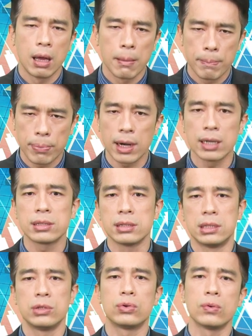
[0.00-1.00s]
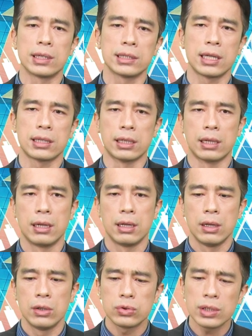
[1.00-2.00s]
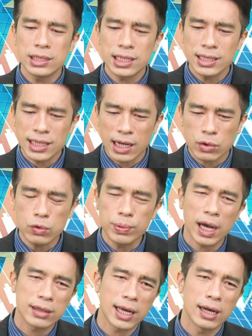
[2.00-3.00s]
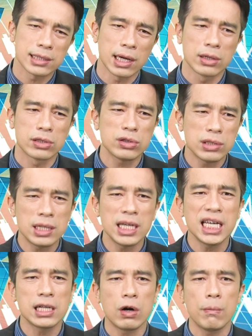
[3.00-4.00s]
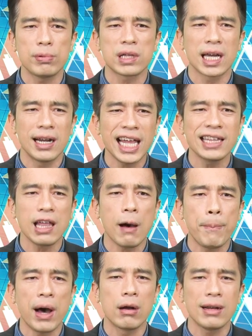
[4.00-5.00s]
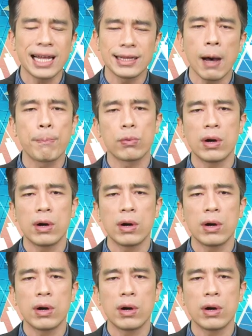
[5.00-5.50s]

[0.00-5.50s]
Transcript: 不好意思，继续往下跌。所以现在股票你要找的就是利空不跌，烂到爆，烂到不会